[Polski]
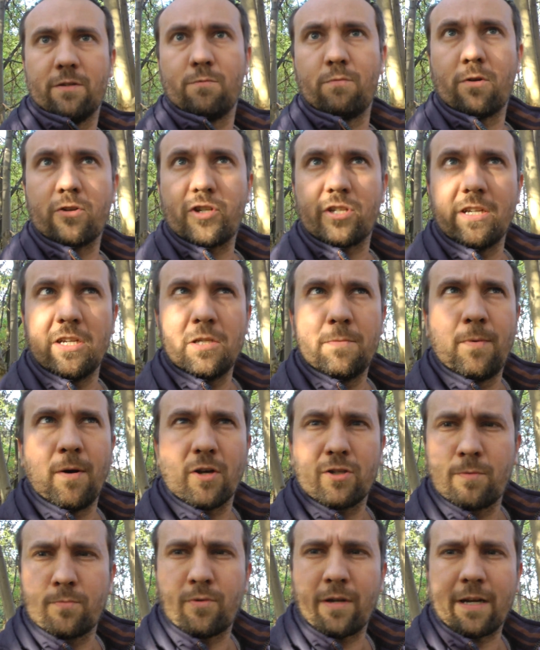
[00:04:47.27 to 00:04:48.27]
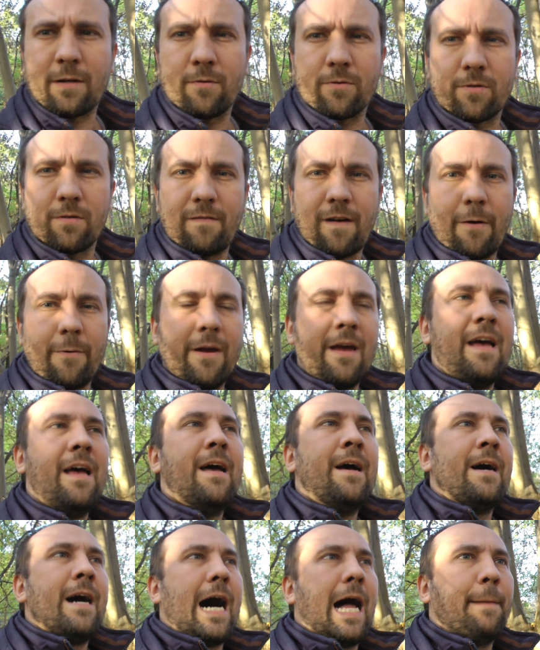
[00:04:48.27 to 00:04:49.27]
łącznej liczby osób, które głosowały,
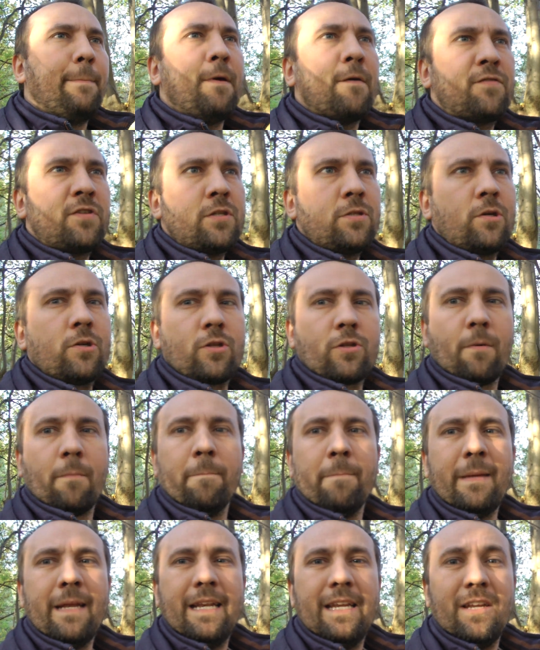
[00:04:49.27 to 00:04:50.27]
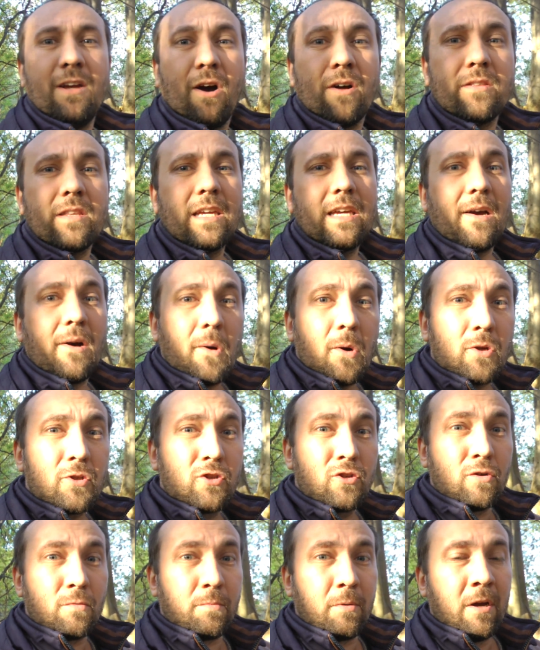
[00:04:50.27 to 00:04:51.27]
ale mimo wszystko są miliony
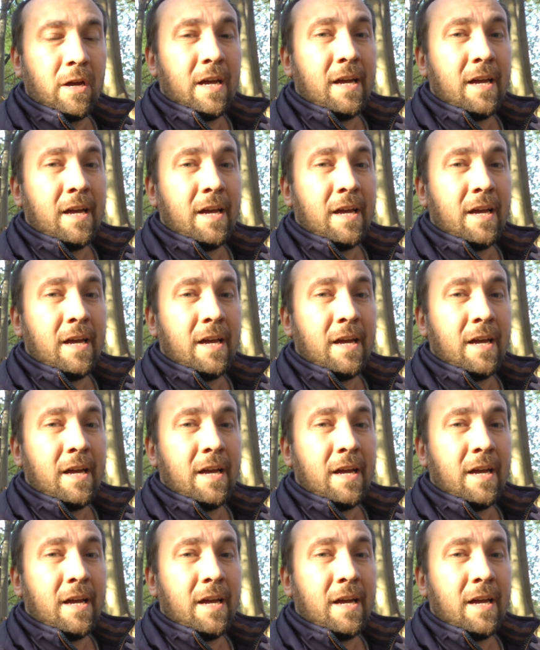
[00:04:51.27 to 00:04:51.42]
osób,